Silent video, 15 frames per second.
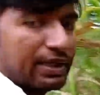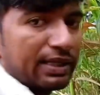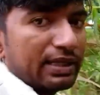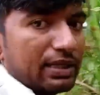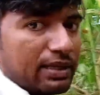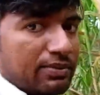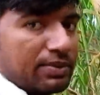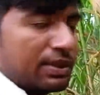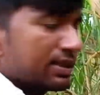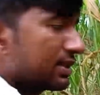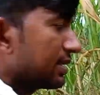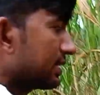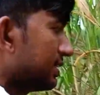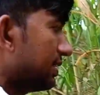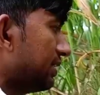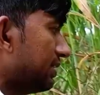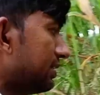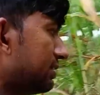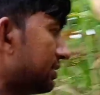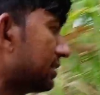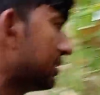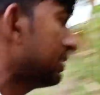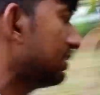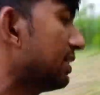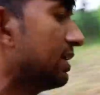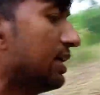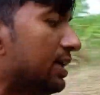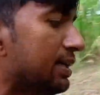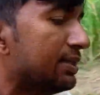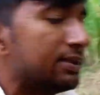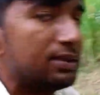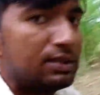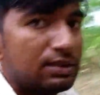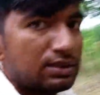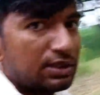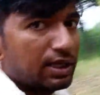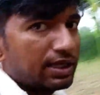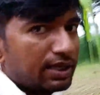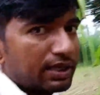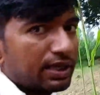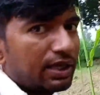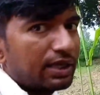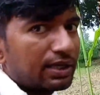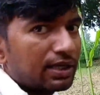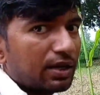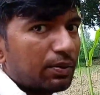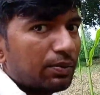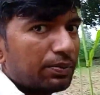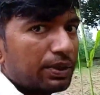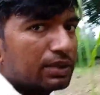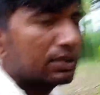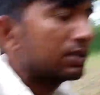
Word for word: काटते हैं आप देख सकते हैं चरी चारा काट रहा